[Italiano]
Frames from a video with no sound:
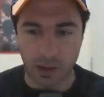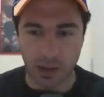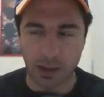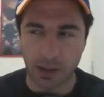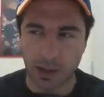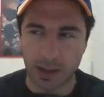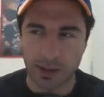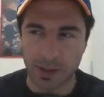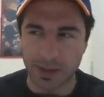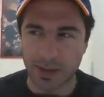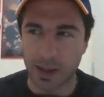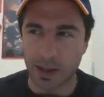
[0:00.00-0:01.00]
che le last
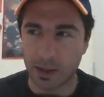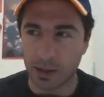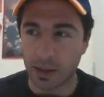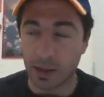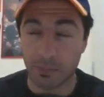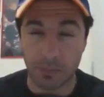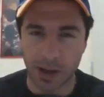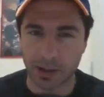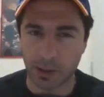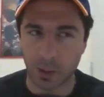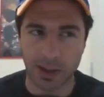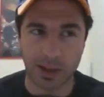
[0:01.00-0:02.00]
man standing, a
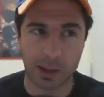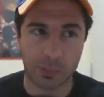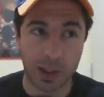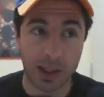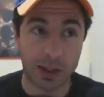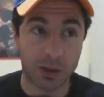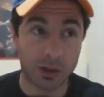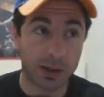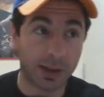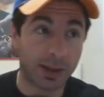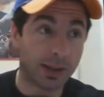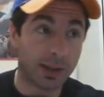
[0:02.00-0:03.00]
parte quella di Triple
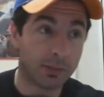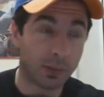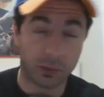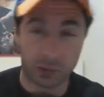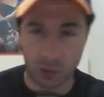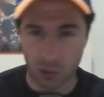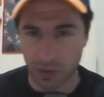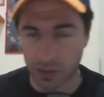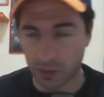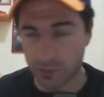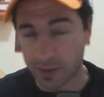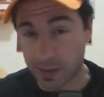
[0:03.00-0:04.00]
H e Braun
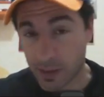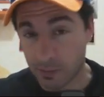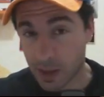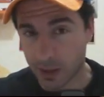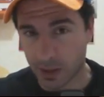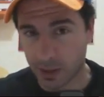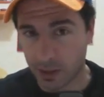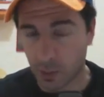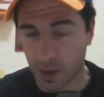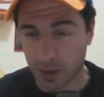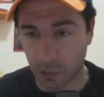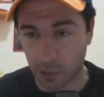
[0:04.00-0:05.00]
Strowman, WrestleMania
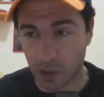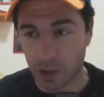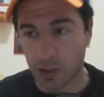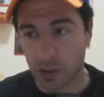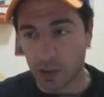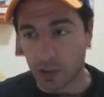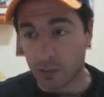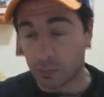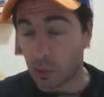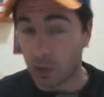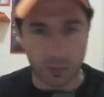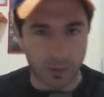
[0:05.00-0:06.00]
34,
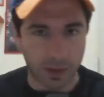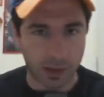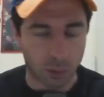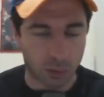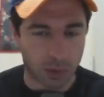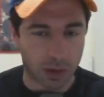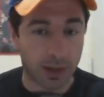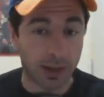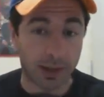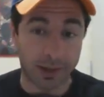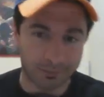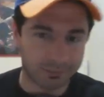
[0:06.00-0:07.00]
poi le ho fatte tutte
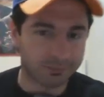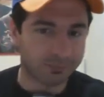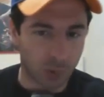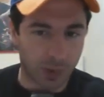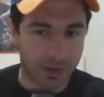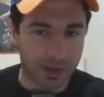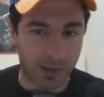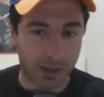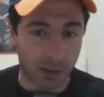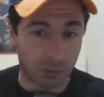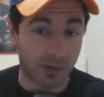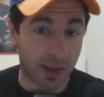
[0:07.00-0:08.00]
e
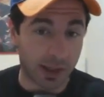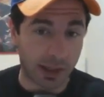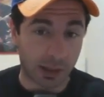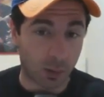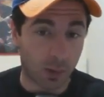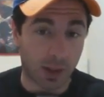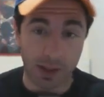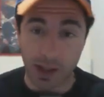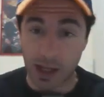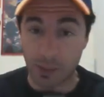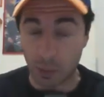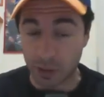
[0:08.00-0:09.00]
onestamente come vedete anche qua
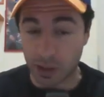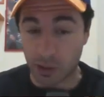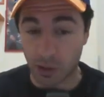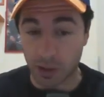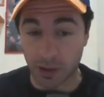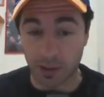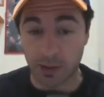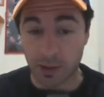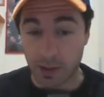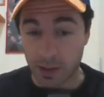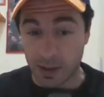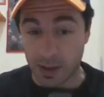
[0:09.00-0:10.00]
abbiamo The Rock
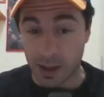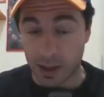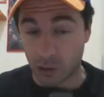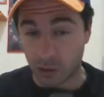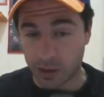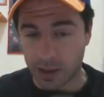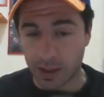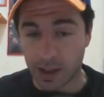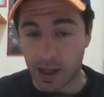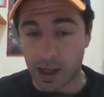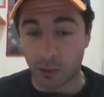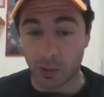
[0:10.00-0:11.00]
e anche Johnny
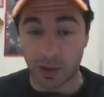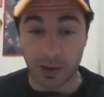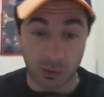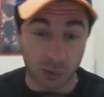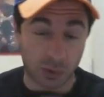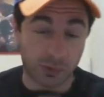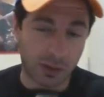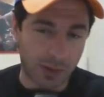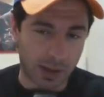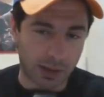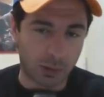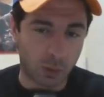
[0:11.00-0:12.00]
Gargano che sono
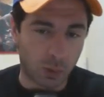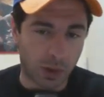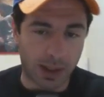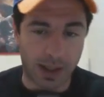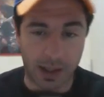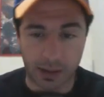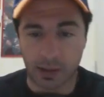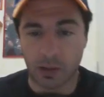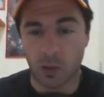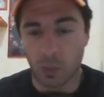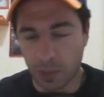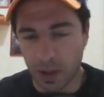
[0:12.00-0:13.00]
veramente due carte
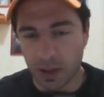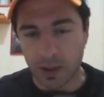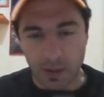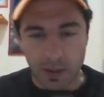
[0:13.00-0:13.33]
OP.